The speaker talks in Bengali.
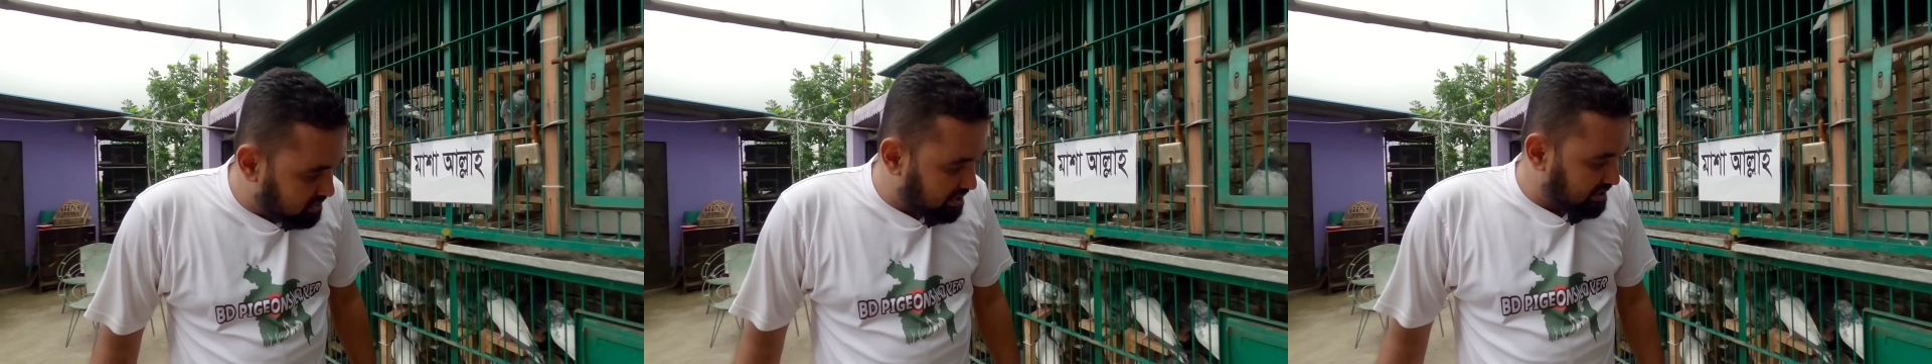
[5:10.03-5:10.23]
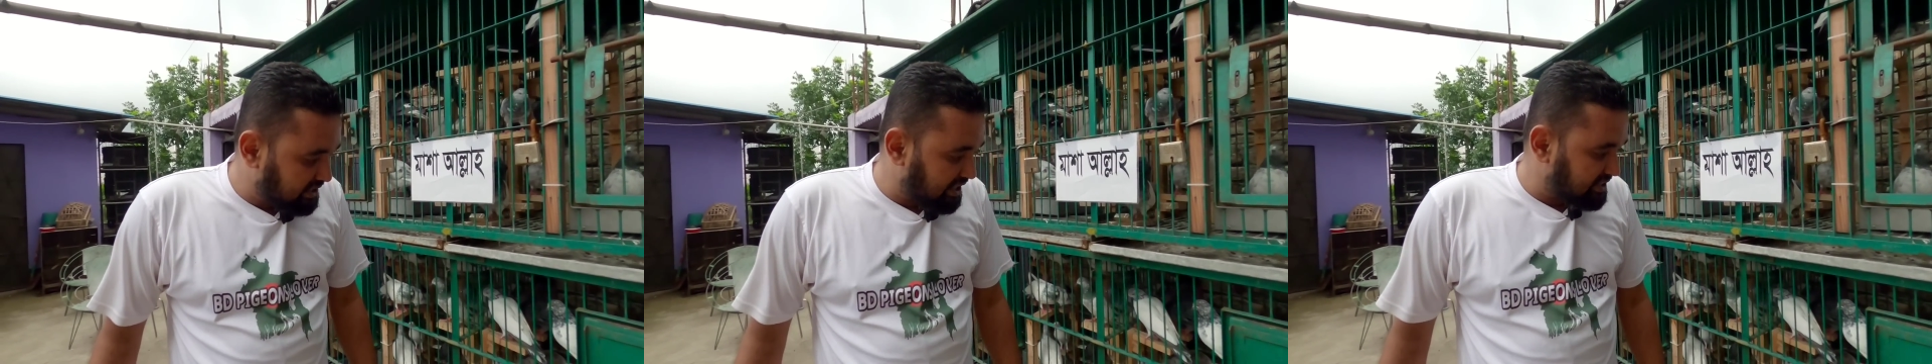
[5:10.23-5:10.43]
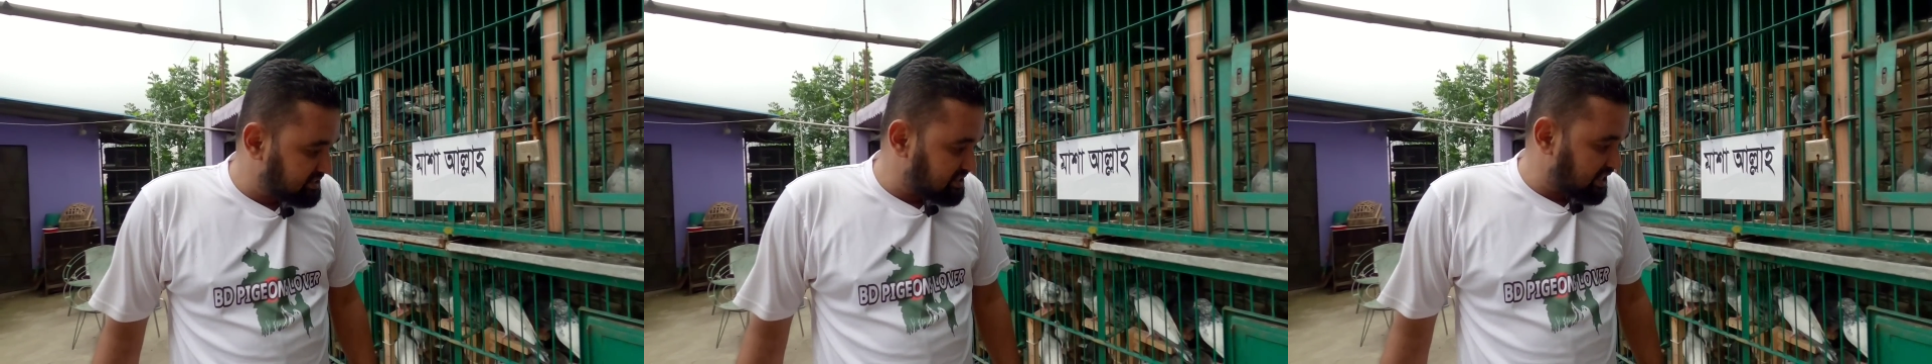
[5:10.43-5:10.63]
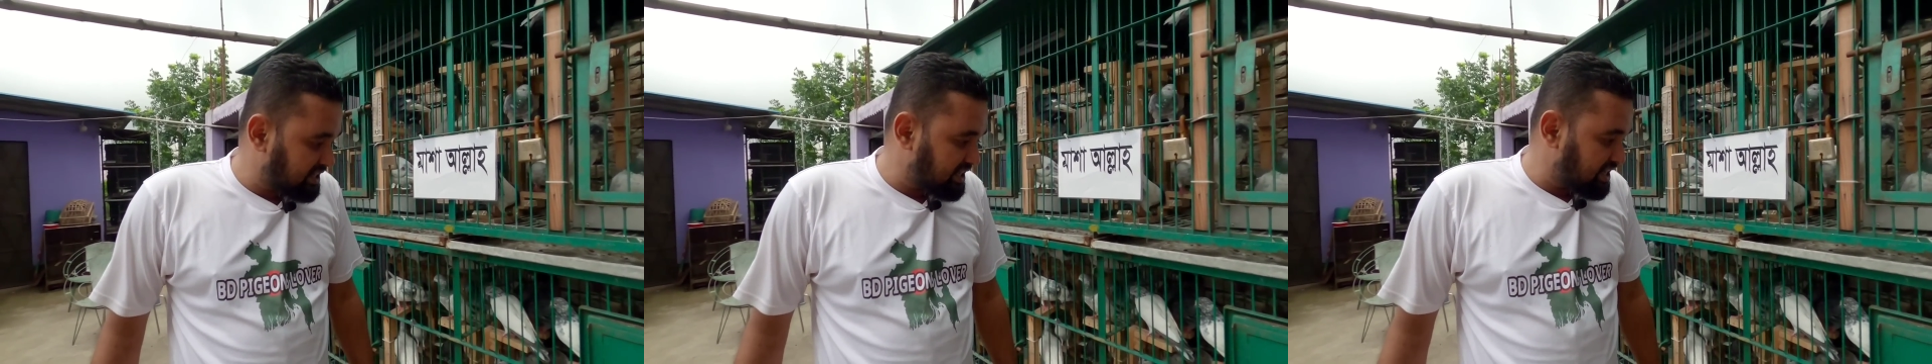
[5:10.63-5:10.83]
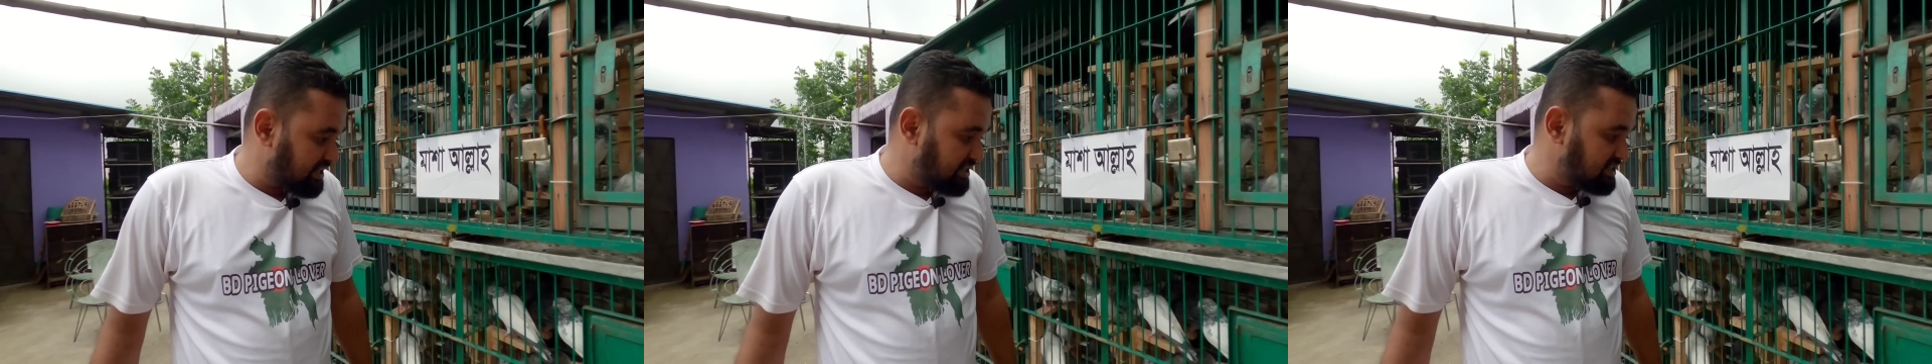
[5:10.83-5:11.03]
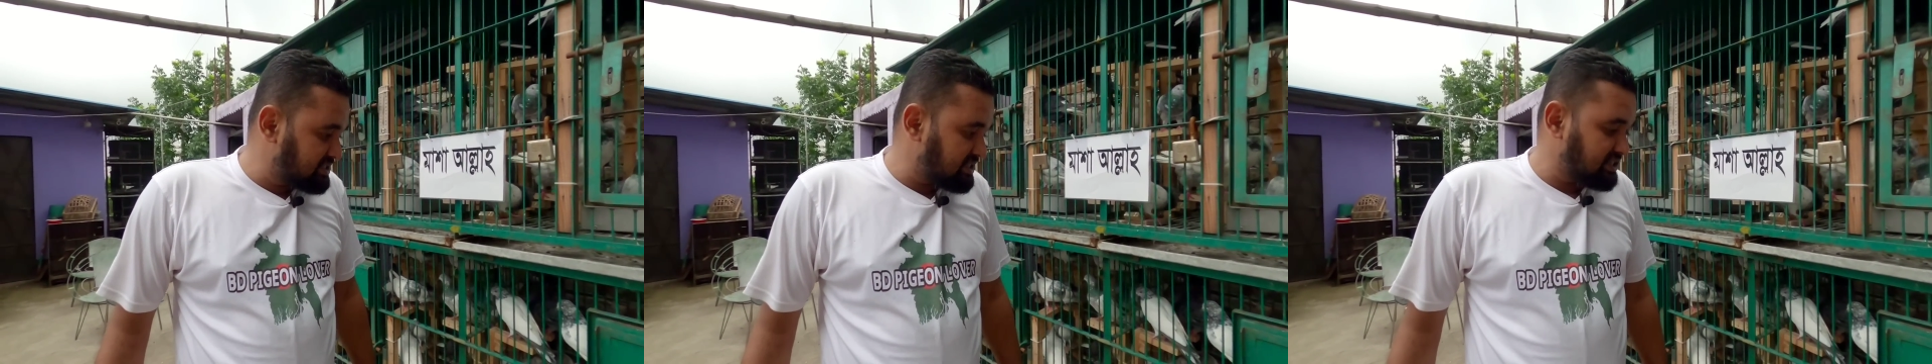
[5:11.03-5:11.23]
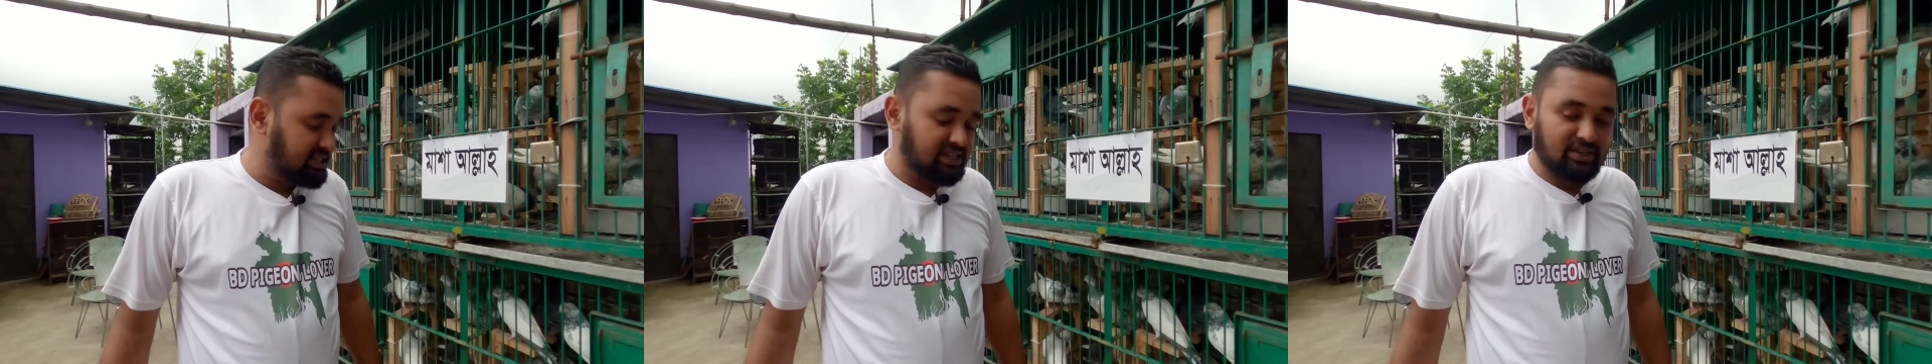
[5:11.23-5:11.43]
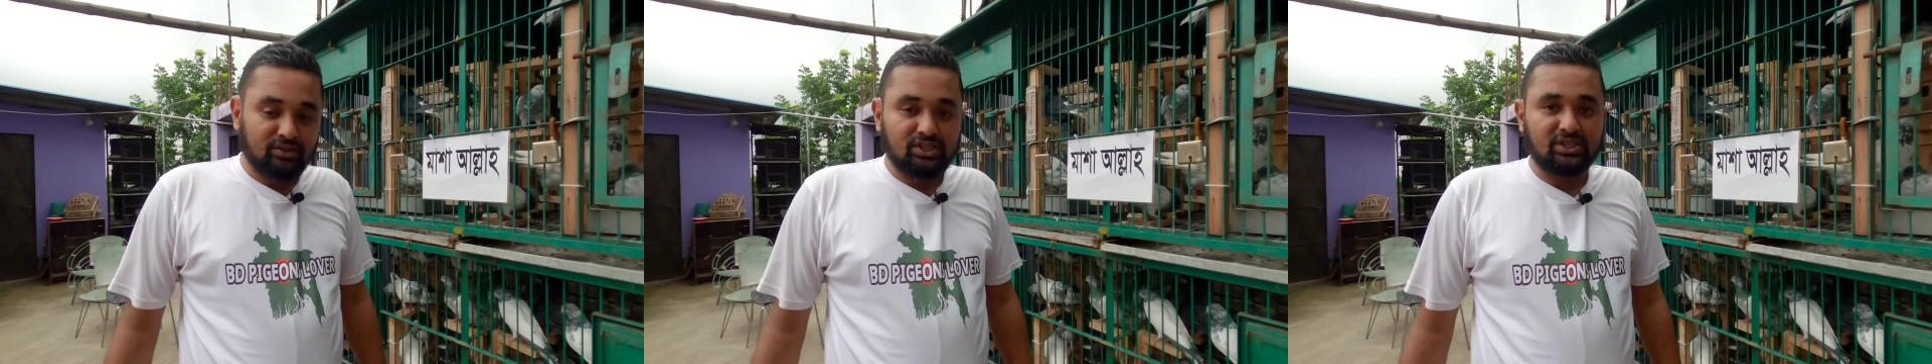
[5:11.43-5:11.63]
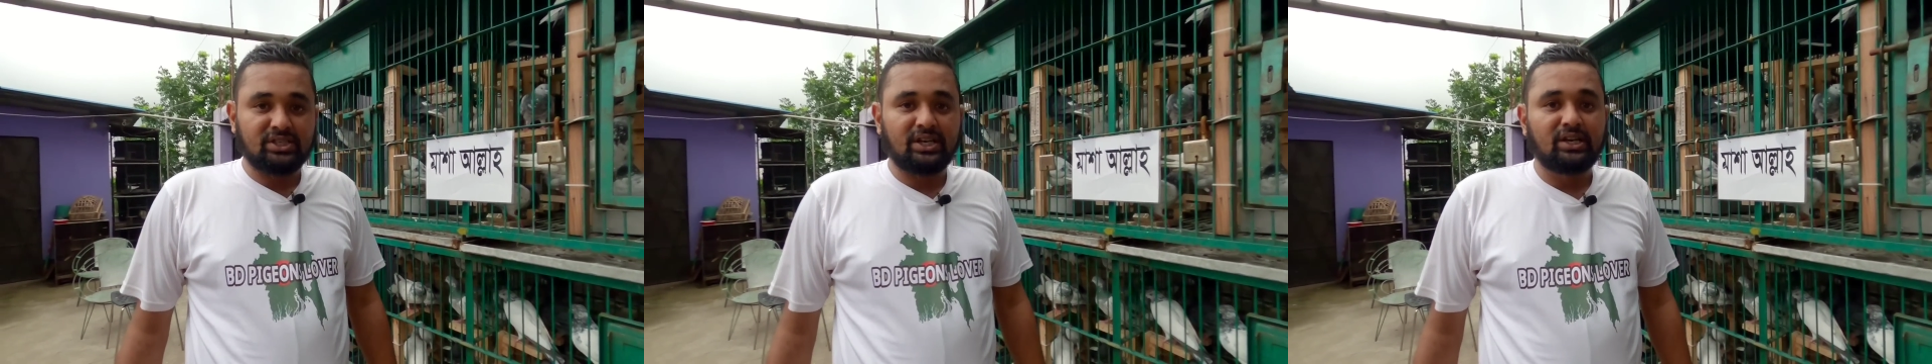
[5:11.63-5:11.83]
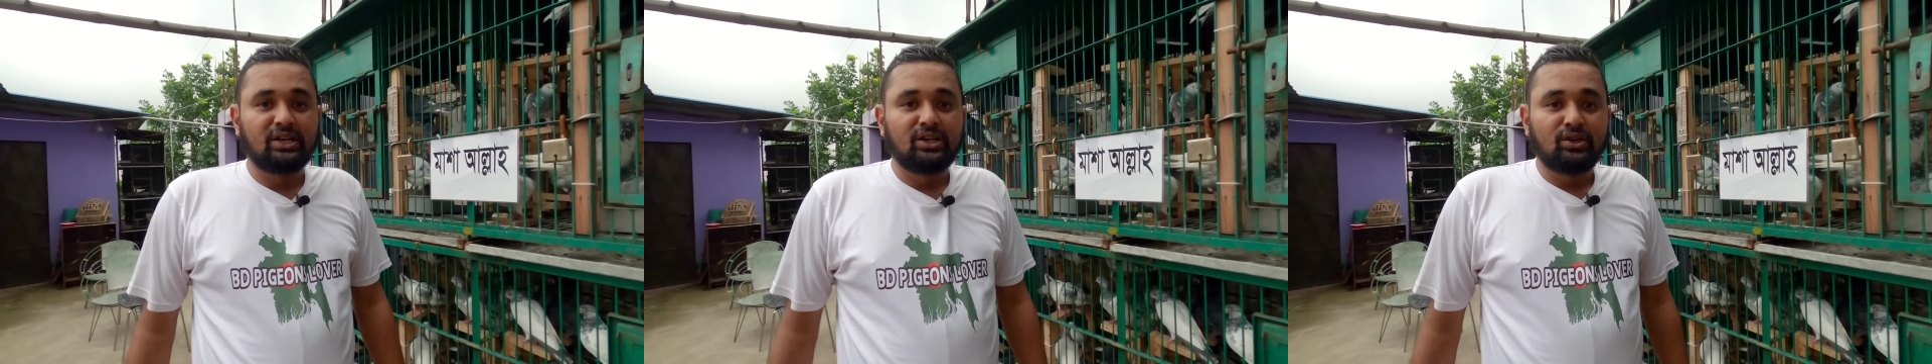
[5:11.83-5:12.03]
ওদের একটা এক্সট্রা কেয়ার নিছি সেটা হচ্ছে
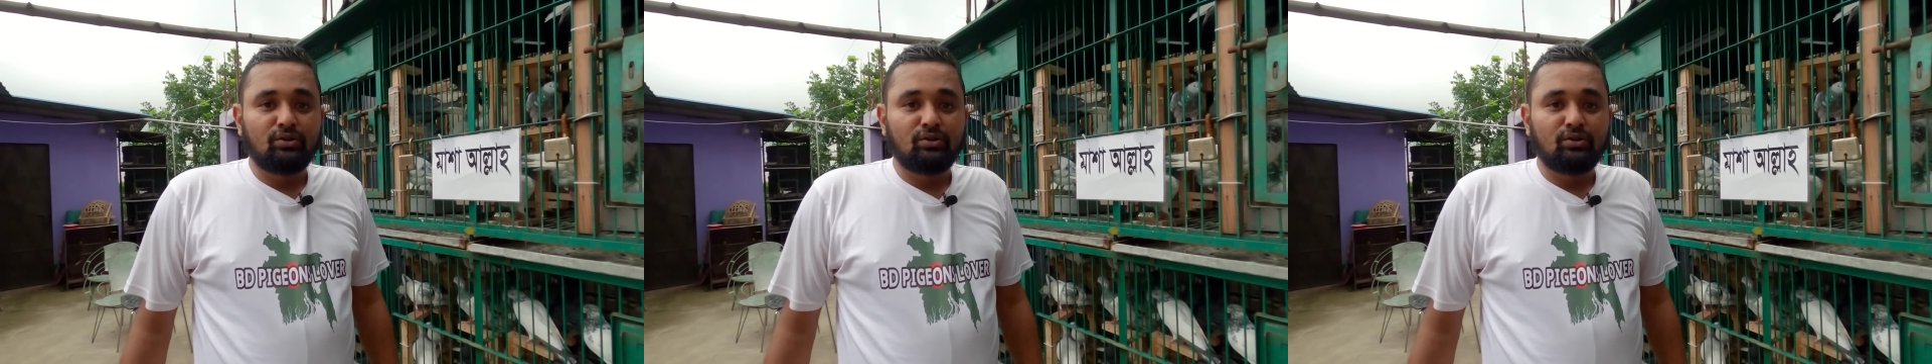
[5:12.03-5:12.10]
যে